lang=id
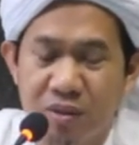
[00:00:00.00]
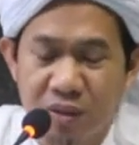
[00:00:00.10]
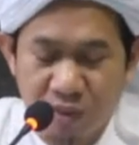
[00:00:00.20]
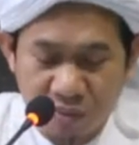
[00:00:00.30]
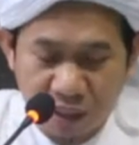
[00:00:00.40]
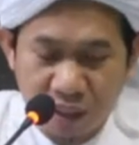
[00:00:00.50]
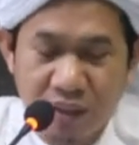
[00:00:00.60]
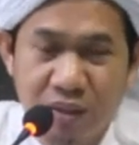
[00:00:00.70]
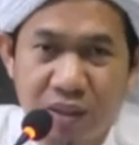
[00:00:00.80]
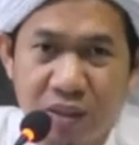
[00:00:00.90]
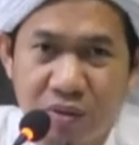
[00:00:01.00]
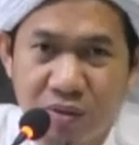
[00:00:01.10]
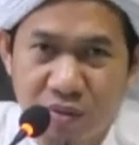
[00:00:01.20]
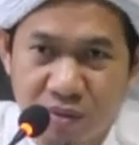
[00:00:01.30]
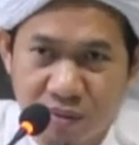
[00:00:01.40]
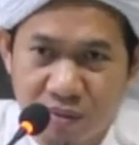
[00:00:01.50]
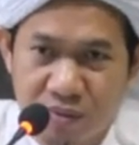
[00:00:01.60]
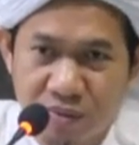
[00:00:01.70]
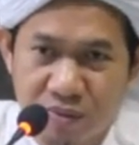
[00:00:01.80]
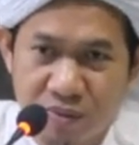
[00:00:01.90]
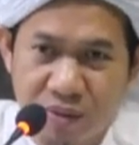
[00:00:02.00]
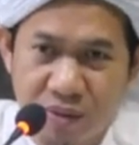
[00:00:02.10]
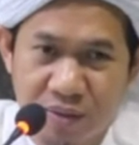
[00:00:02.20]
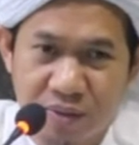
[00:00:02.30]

Kalau makan di sini dulu. Ya.